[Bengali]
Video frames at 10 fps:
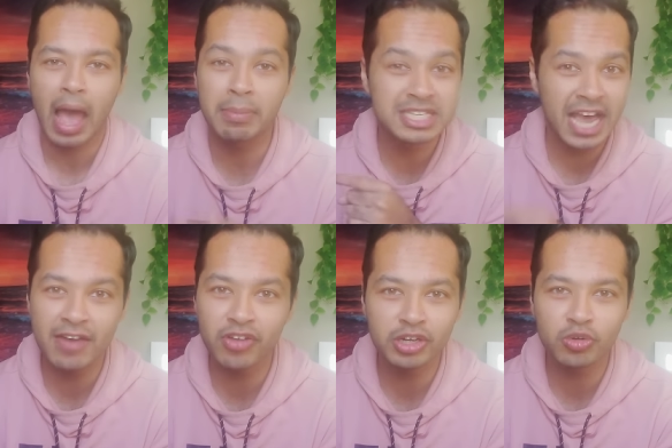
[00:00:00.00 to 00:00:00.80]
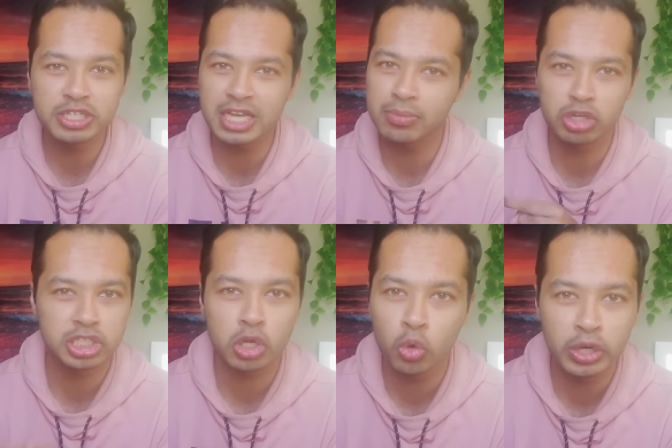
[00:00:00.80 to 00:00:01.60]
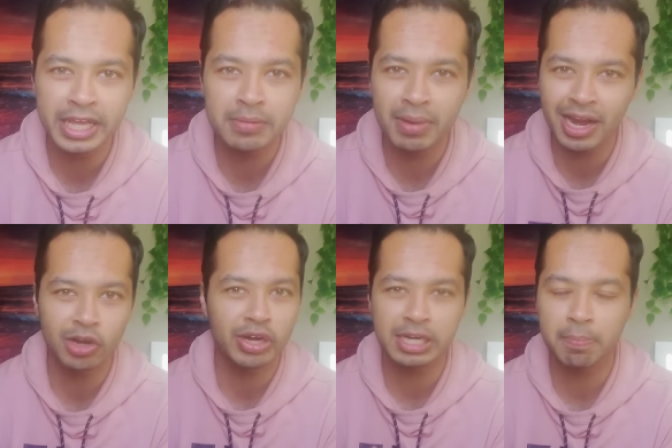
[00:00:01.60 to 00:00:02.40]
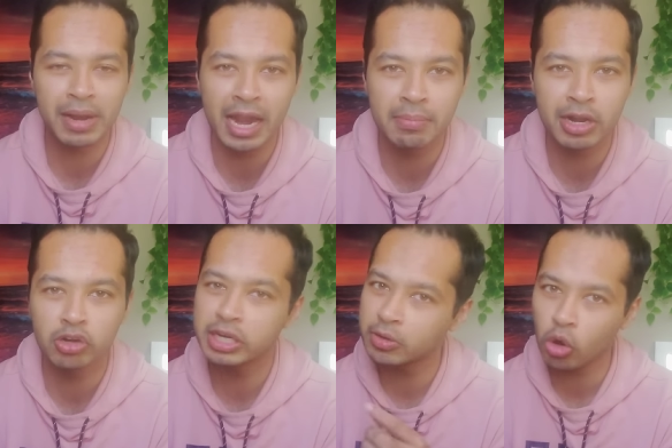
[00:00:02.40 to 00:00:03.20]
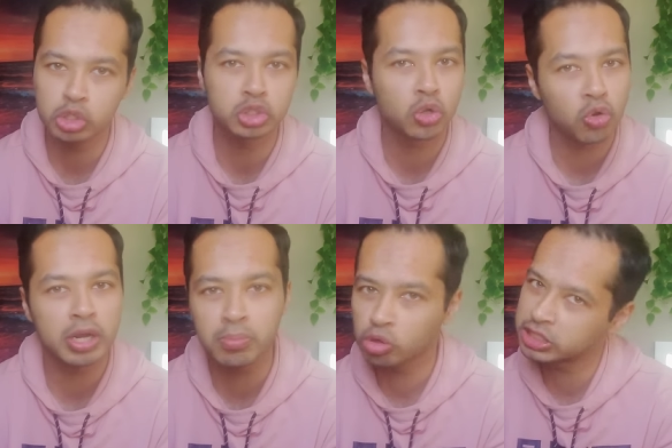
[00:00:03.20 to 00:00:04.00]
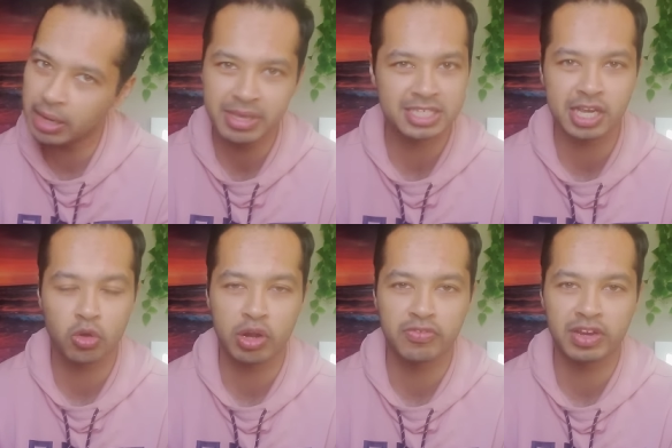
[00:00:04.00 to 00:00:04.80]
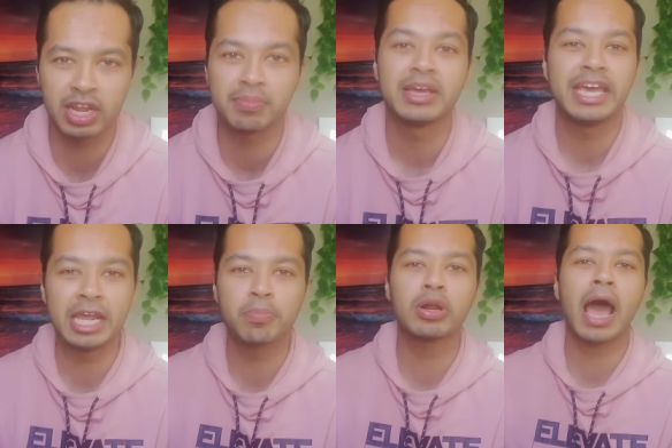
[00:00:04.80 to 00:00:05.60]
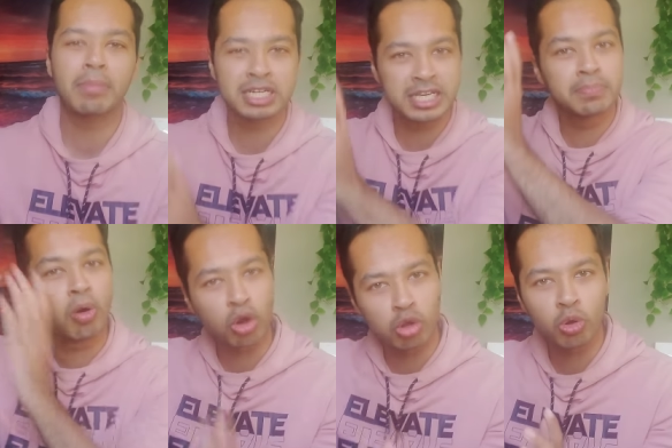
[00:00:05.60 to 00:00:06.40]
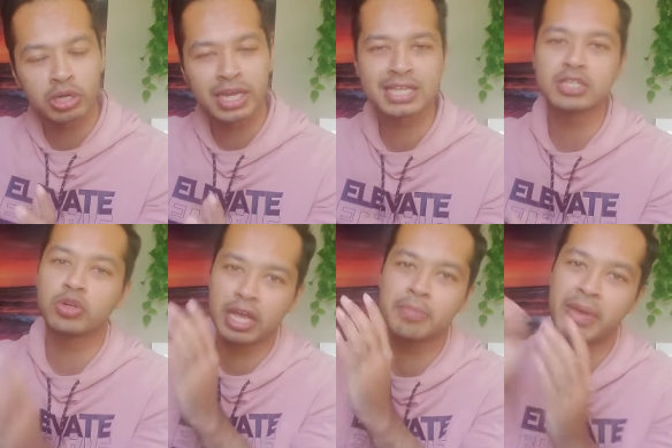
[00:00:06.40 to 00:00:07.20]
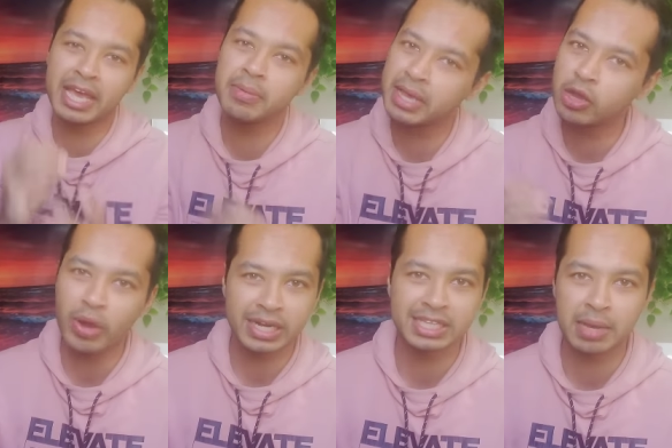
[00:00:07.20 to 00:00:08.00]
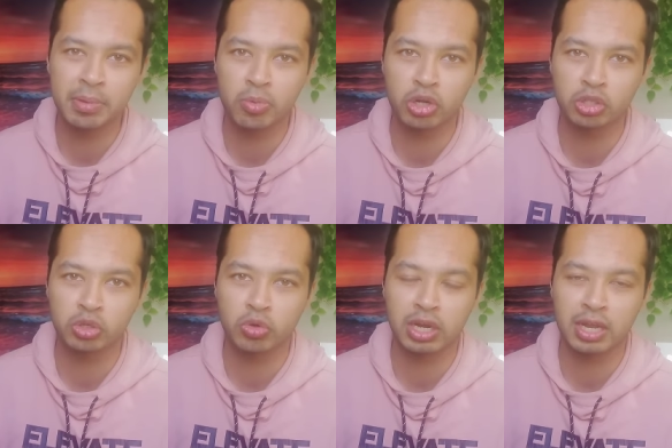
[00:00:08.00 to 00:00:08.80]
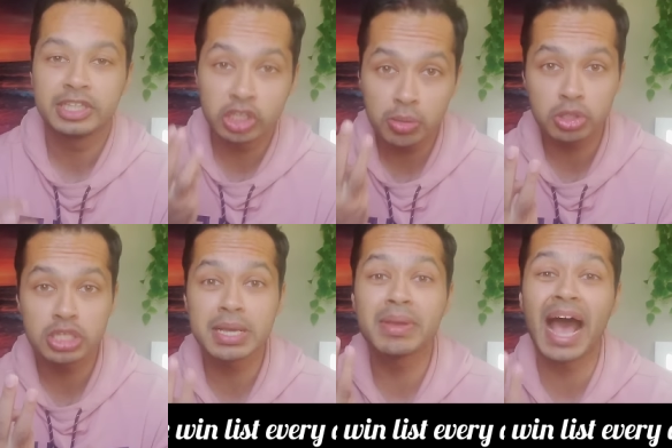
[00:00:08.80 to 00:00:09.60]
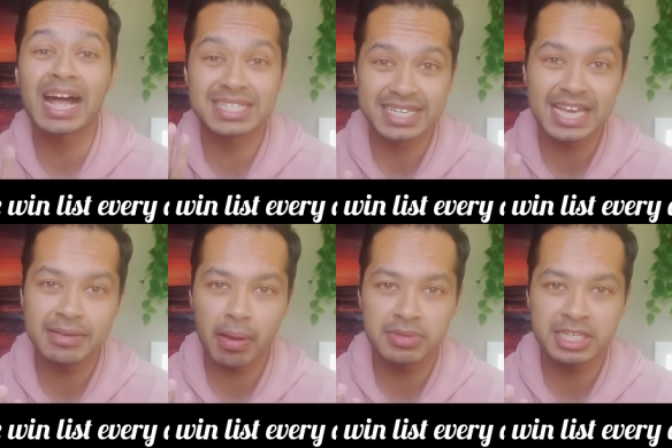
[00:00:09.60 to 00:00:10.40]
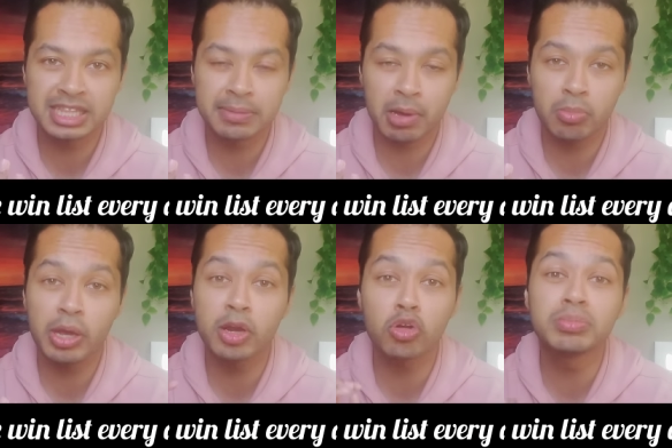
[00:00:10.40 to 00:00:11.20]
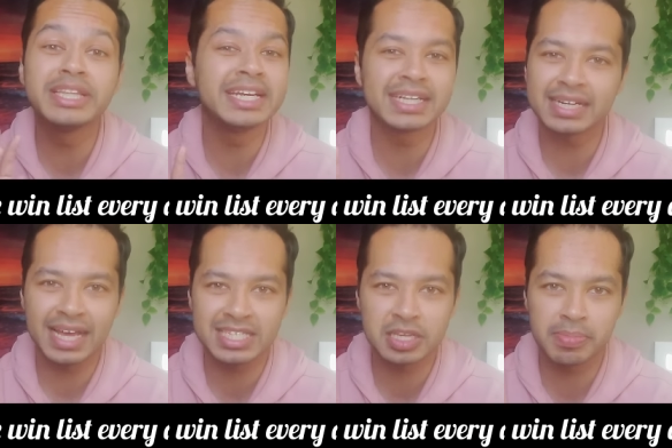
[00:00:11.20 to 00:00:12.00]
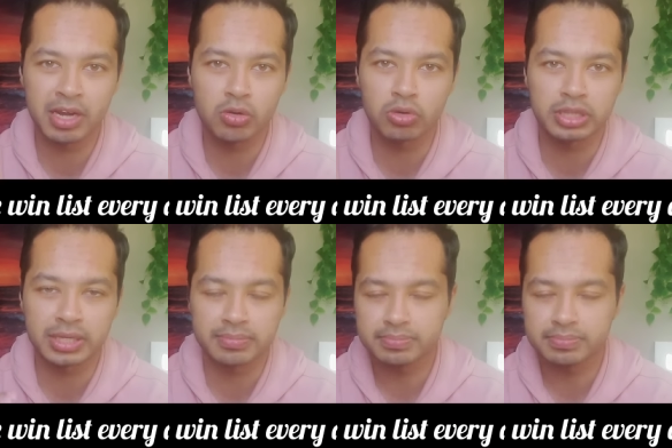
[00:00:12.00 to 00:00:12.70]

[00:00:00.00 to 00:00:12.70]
আমি যা অ্যাভয়েড করছিলাম ওটা হচ্ছে রুটিন বানানো একটা প্ল্যান বানানো এটা কষ্ট করে বসে আমি আজকে করে ফেললাম এরপরে আমার যে বড় গোলটা আছে ওটাকে আমি ভেঙে ভেঙে কয়েকটা ধাপে পরিণত করলাম তৃতীয় প্রশ্ন হচ্ছে আমি আজকে কিভাবে জিততে পারবো এরকম তিনটা টাস্ক বের করতে